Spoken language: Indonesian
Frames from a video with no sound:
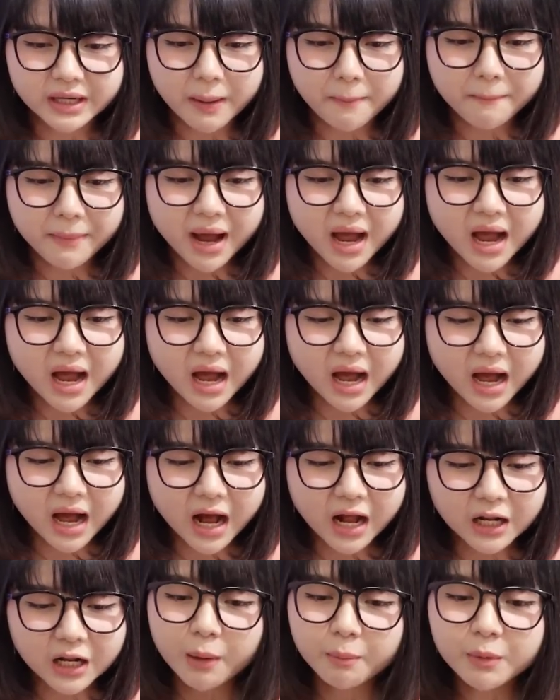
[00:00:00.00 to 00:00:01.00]
yang
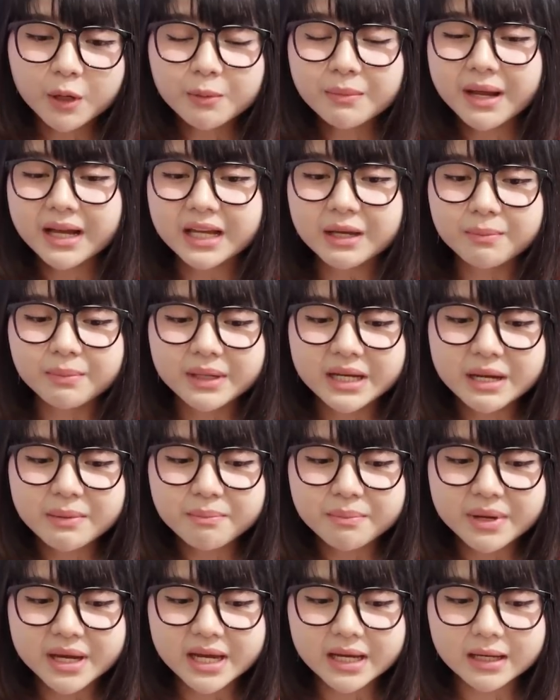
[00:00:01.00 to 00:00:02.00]
mahal, belum lagi beli
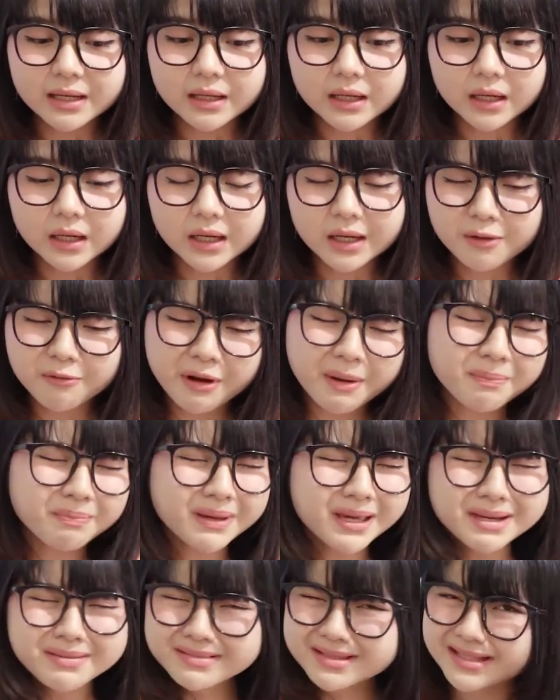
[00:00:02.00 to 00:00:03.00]
mic, uh,
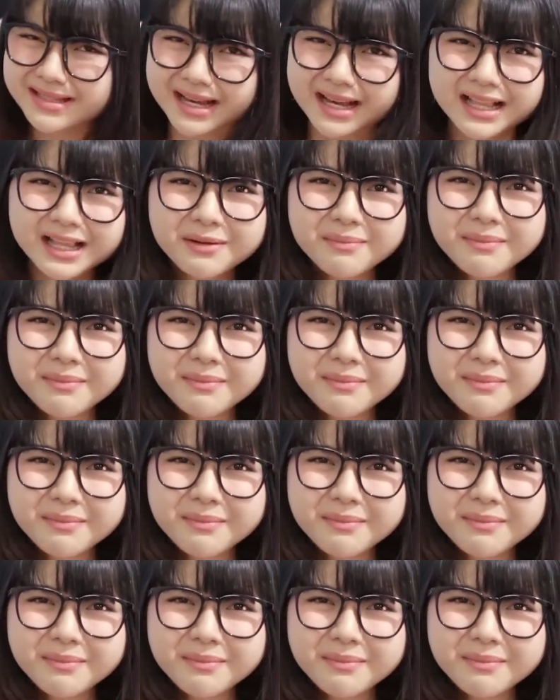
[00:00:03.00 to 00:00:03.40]
webcam segala